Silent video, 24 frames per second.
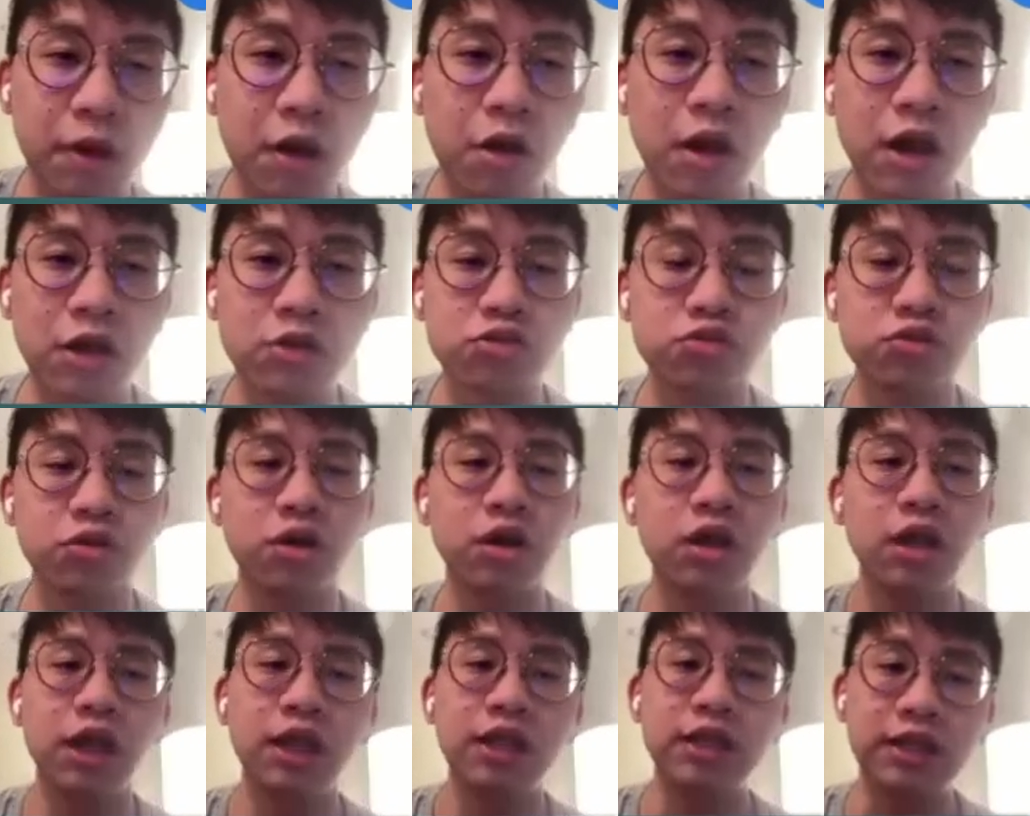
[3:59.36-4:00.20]
包含
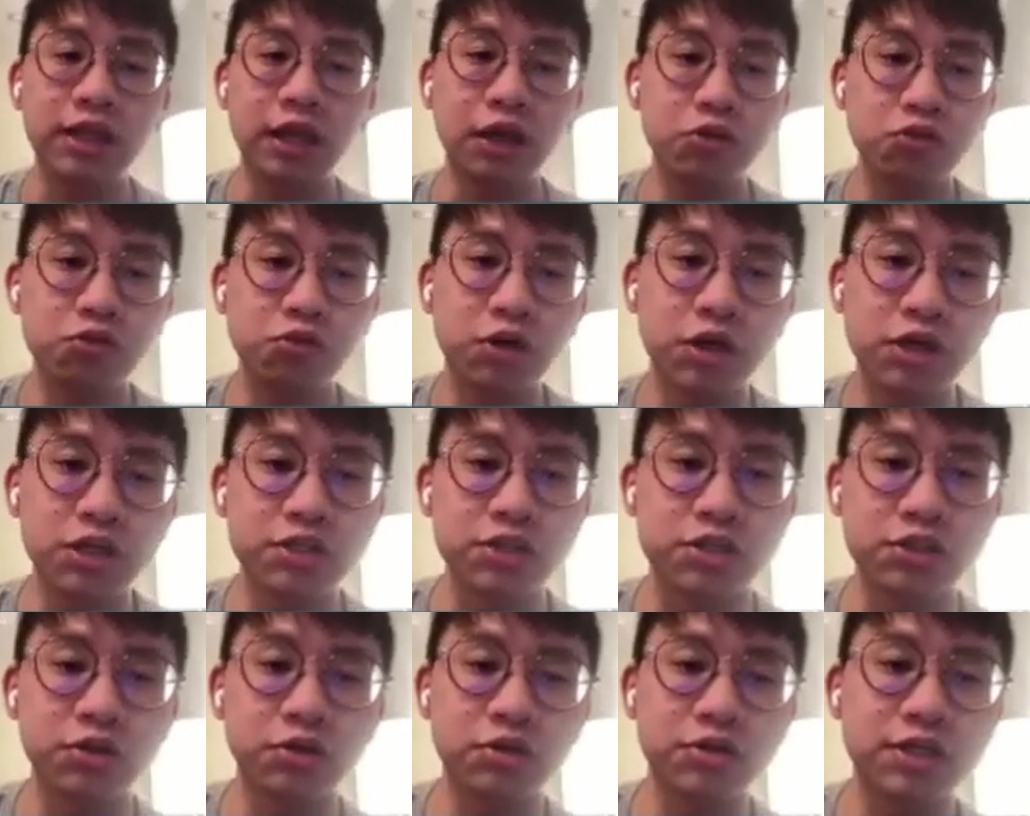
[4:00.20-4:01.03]
说，你要如何
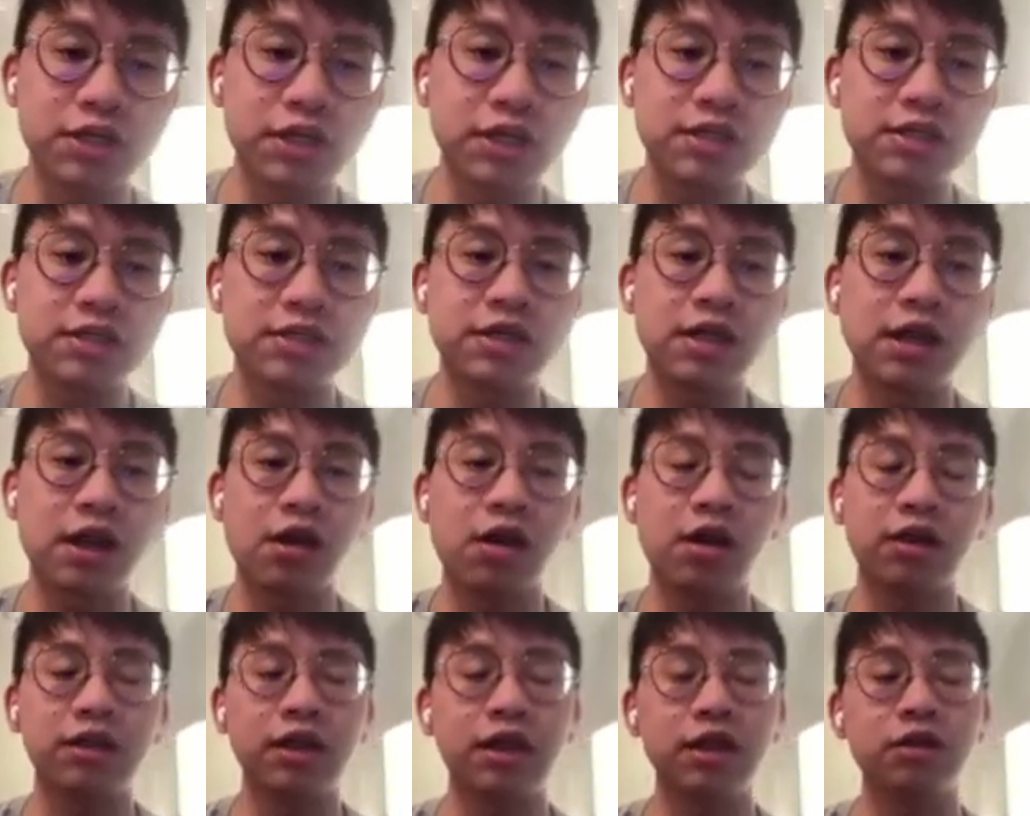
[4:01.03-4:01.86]
使用这个资料
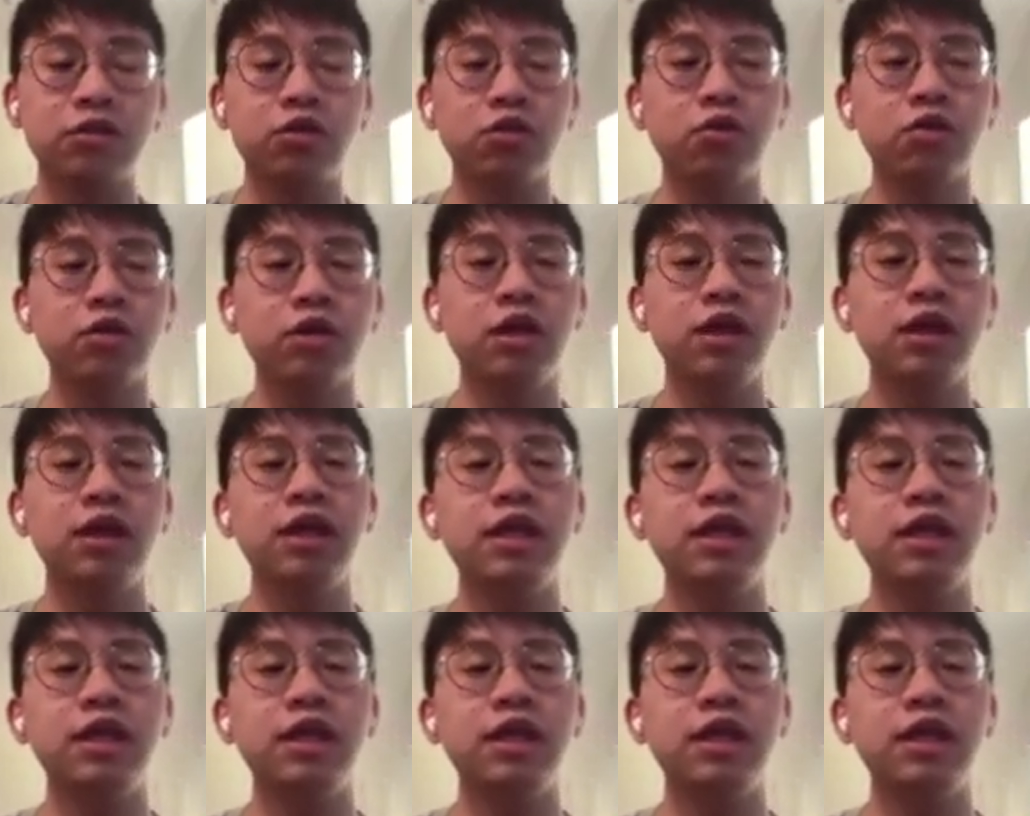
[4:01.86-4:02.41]
啊？那很多